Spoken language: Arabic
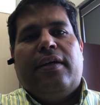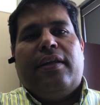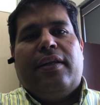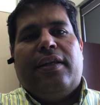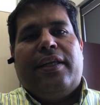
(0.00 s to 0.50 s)

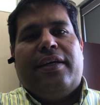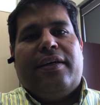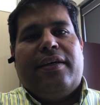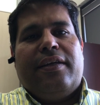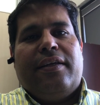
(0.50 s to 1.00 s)

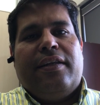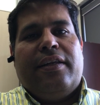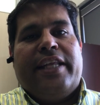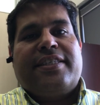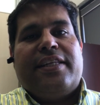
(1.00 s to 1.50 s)

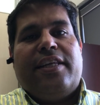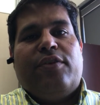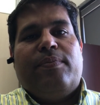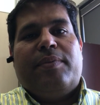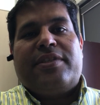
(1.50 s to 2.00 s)
الناس اللي
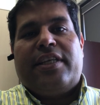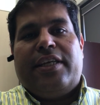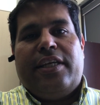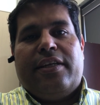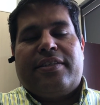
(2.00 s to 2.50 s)
هم
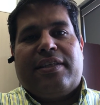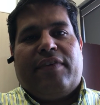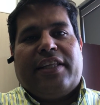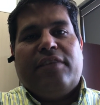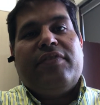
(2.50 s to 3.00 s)
مستنيين
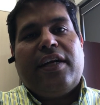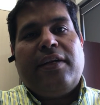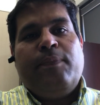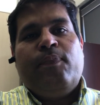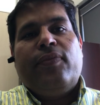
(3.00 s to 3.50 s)
الصفحة
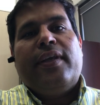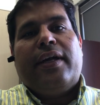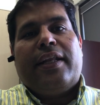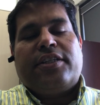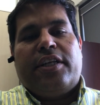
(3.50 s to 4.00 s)
تفتح
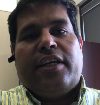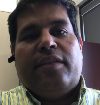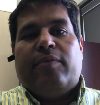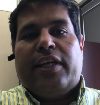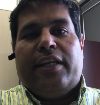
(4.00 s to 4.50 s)
علشان
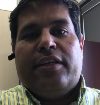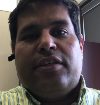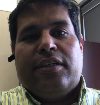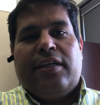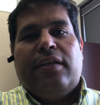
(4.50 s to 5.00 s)
يقدموا على
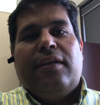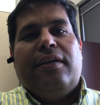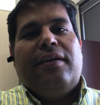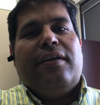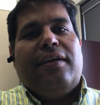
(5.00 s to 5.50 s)
الهجرة
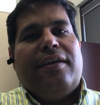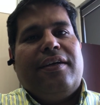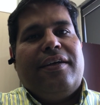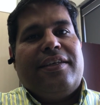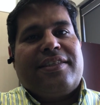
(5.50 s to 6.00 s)

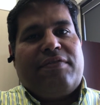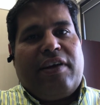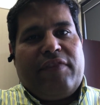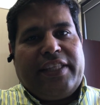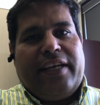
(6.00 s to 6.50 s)
آه،
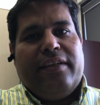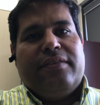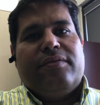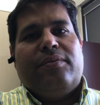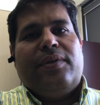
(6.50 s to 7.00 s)
الصفحة فتحت
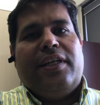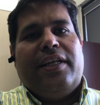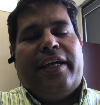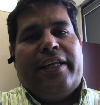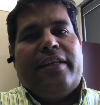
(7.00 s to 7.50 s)

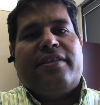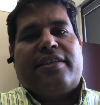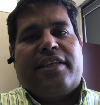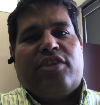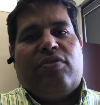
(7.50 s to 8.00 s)
والآن
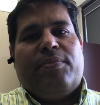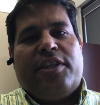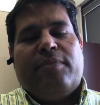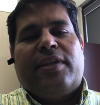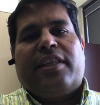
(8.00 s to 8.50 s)
ساسكاتشوان
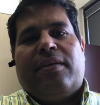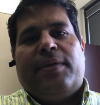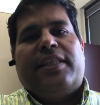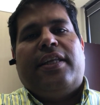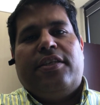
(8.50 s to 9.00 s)
بتقبل
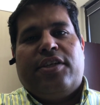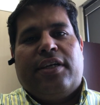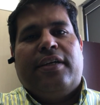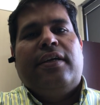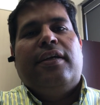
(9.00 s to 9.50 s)
طلبات
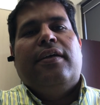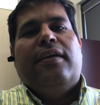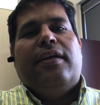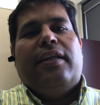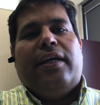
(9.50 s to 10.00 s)
الهجرة
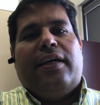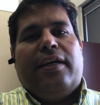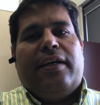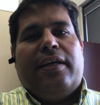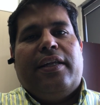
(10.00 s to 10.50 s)

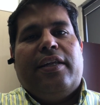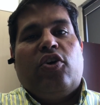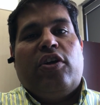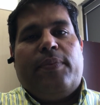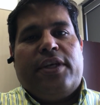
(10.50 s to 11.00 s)

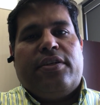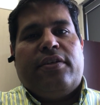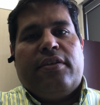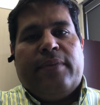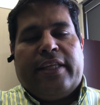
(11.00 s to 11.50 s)

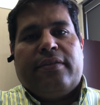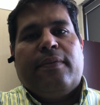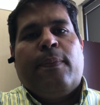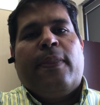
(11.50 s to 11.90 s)
للأوكيبيشن ديماند